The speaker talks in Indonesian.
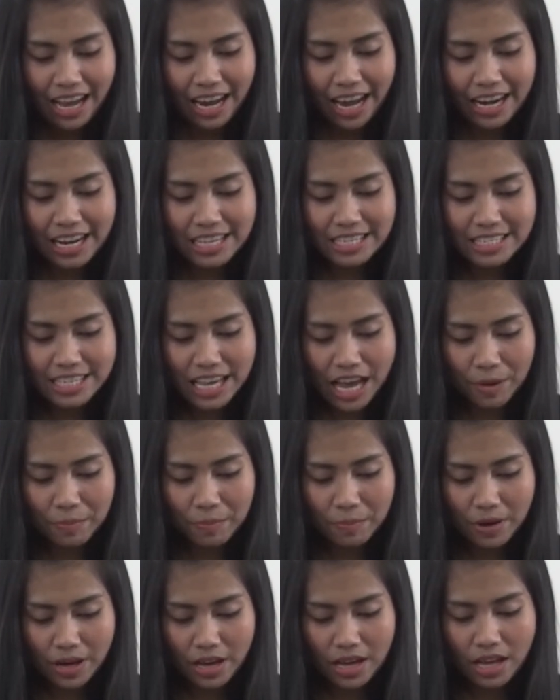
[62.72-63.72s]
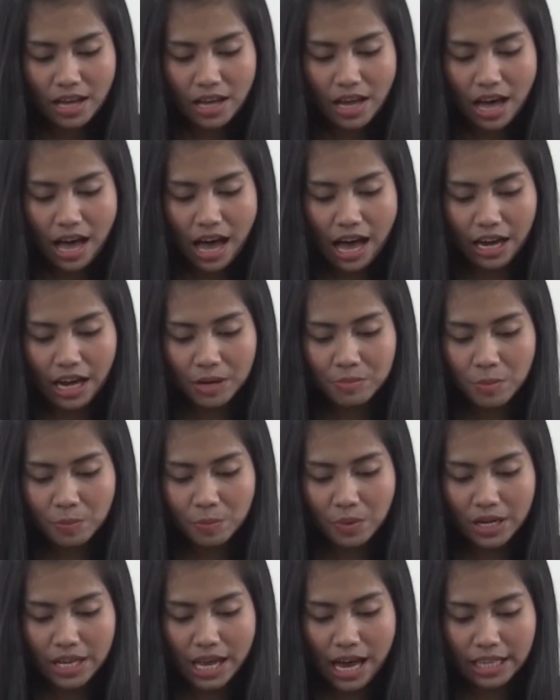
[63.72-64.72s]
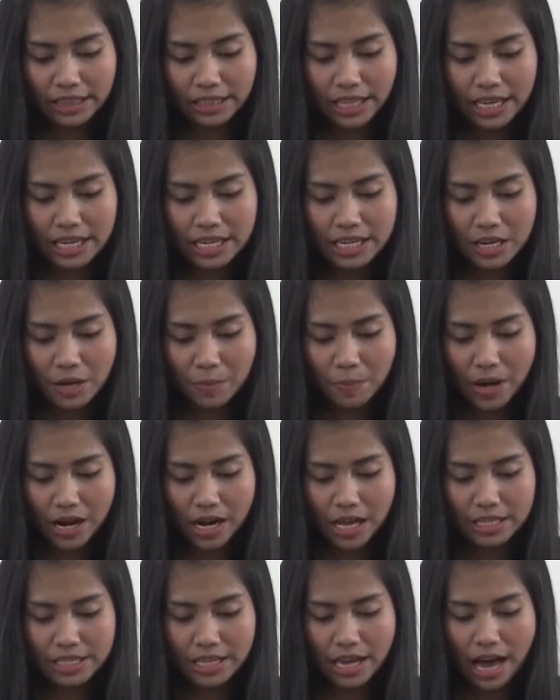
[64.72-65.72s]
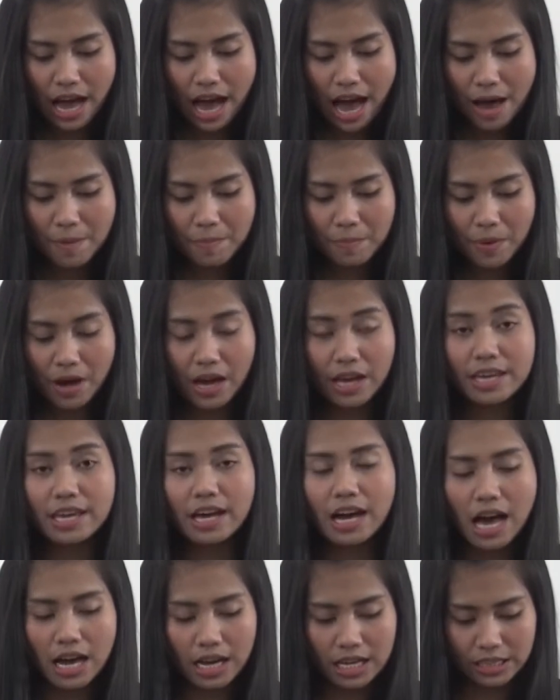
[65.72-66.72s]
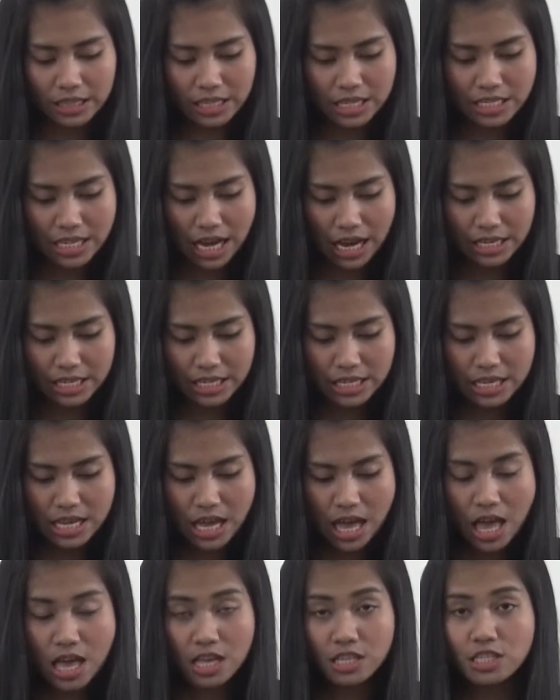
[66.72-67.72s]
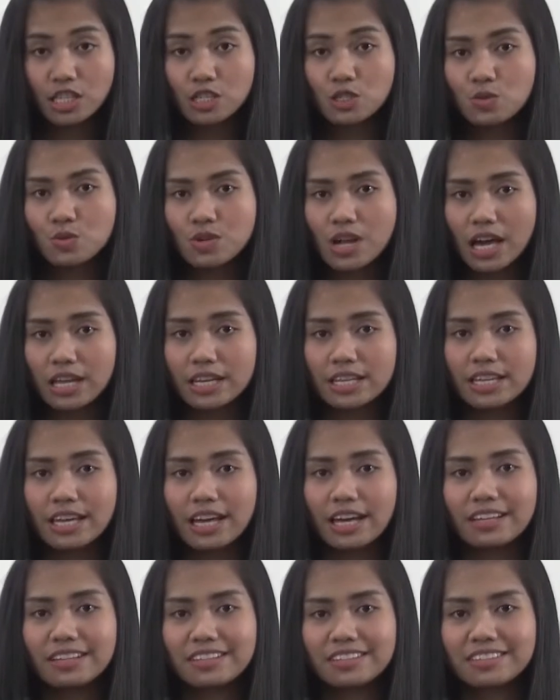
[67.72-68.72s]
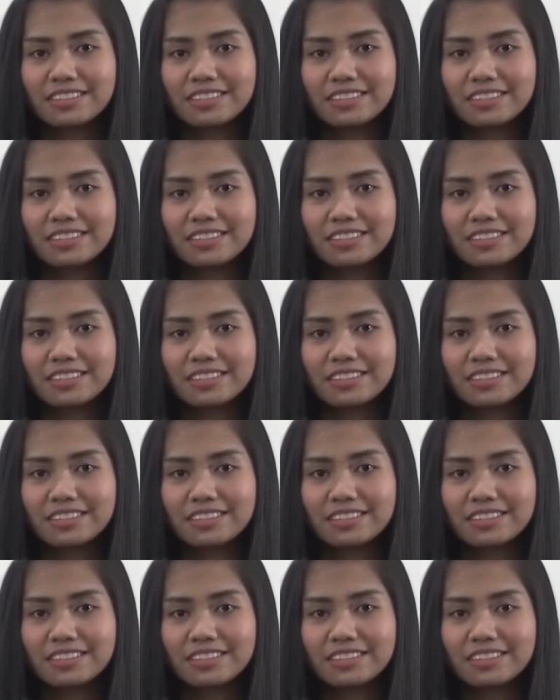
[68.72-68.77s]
Karena siapa akan memperlihatkan kepadanya apa yang akan terjadi sesudah dia?